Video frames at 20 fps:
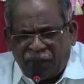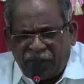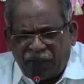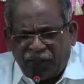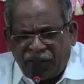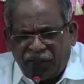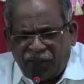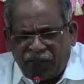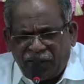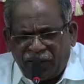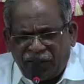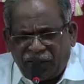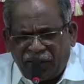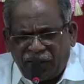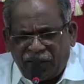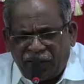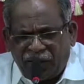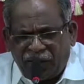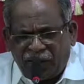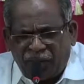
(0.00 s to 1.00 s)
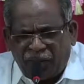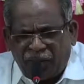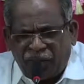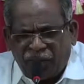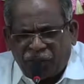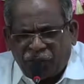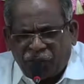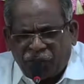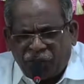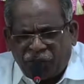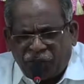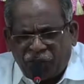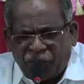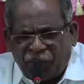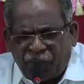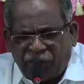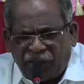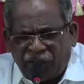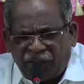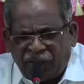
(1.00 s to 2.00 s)
మాట్లాడుట
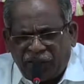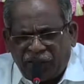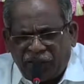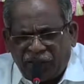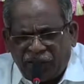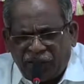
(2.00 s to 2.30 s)
ముచ్చట్లు పెట్టుట